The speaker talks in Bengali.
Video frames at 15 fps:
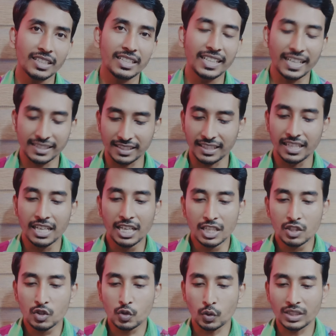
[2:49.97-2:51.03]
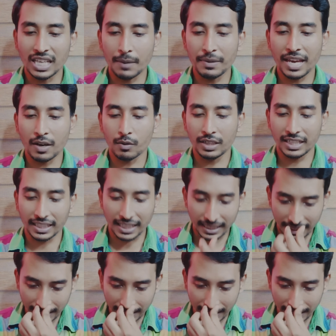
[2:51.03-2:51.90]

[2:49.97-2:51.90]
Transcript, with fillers: ঠিক আছে যদি আমি এখন এটাকে